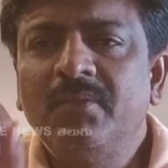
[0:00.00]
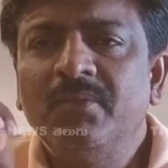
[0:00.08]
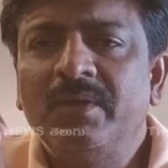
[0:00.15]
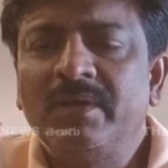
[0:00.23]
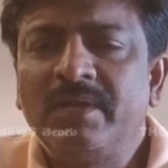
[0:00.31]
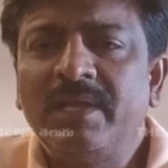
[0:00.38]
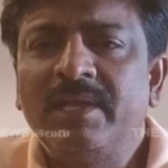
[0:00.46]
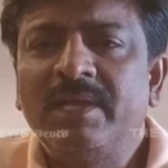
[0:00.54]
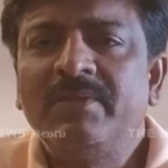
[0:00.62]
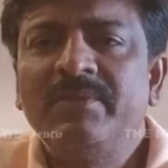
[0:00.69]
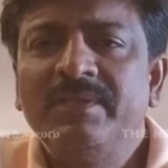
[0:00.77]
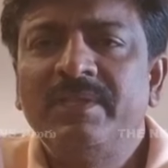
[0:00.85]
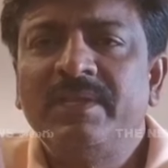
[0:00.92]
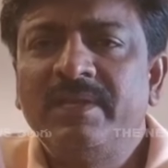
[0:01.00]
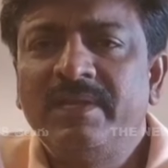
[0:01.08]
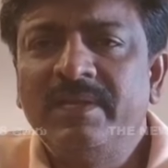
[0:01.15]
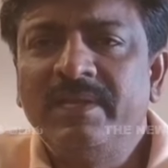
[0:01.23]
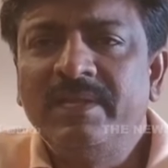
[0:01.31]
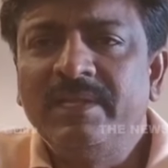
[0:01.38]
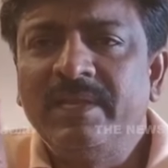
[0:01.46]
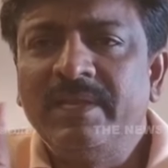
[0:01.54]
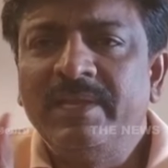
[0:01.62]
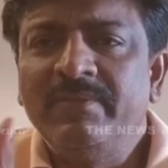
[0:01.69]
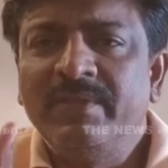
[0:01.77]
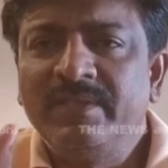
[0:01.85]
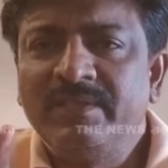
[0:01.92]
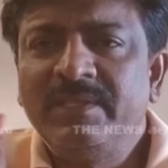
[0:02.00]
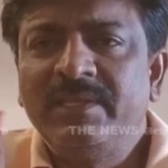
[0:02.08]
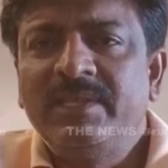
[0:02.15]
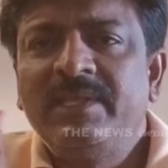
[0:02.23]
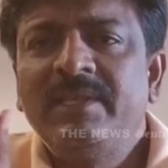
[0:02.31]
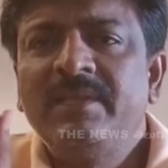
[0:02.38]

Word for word: వర్రా రవీందర్ రెడ్డి అనే వ్యక్తి